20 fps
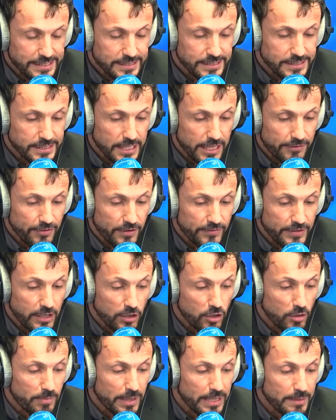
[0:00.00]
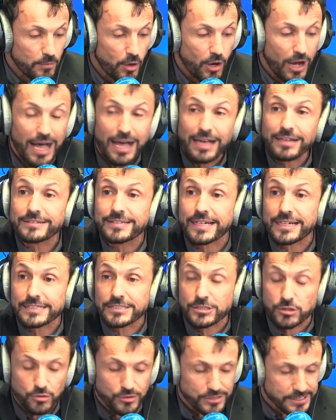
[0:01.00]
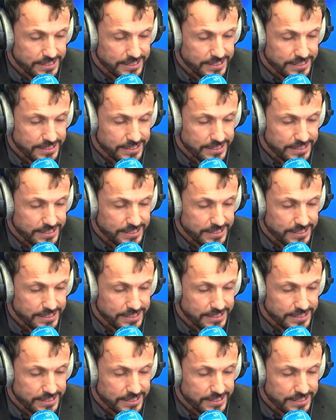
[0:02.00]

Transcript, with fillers: SNCF avec globalement un train sur